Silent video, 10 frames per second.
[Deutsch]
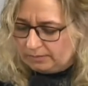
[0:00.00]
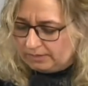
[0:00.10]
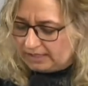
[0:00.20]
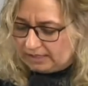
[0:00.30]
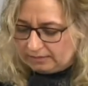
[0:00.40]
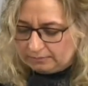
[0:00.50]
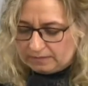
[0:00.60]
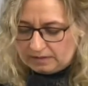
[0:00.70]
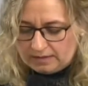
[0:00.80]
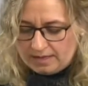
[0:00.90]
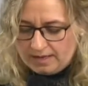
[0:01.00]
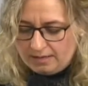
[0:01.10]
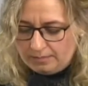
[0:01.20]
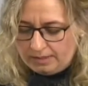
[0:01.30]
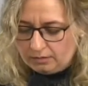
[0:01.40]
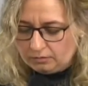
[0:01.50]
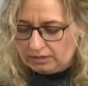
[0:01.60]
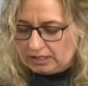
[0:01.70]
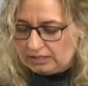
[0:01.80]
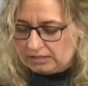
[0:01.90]
gegen den Himmel
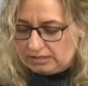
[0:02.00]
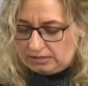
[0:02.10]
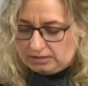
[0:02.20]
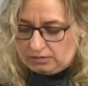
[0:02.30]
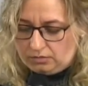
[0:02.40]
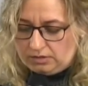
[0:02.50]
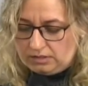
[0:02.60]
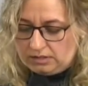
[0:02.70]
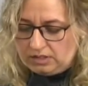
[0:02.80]
und gegen dich gesündigt.